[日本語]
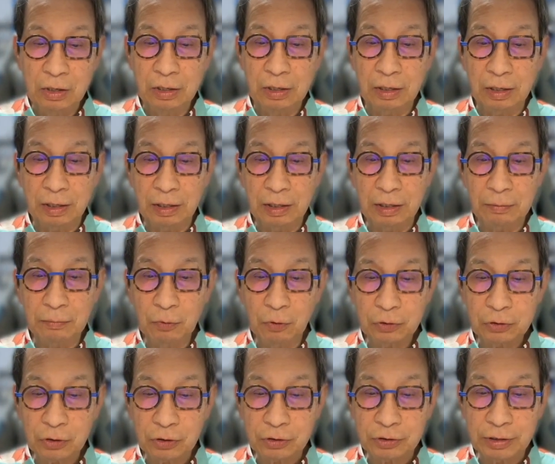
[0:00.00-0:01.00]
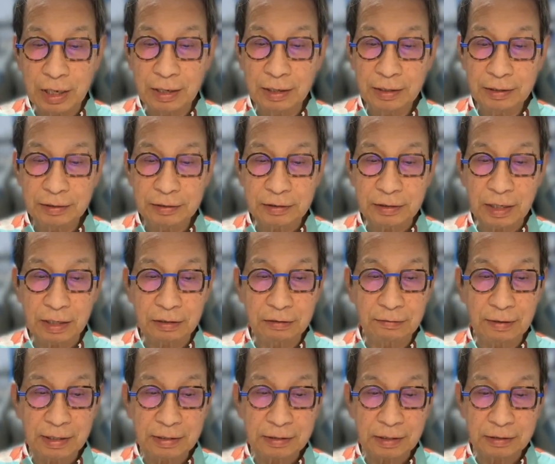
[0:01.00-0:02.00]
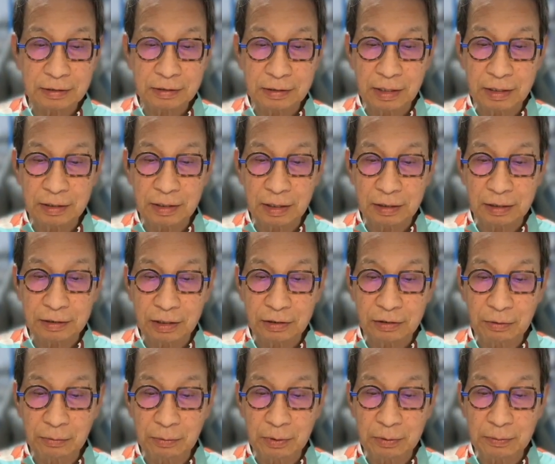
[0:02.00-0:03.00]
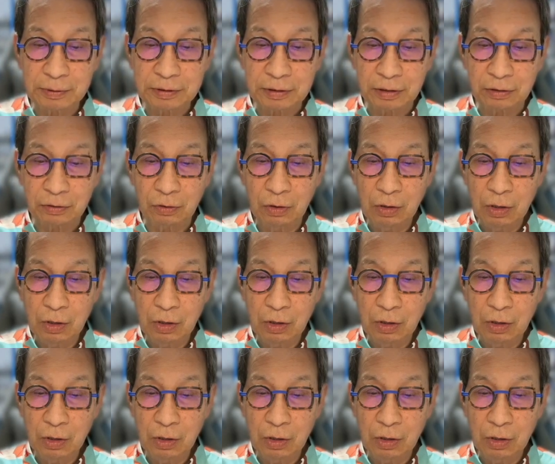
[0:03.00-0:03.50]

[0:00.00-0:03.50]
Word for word: えー、もう一つね、付け加えさせていただきたいと思いますけど、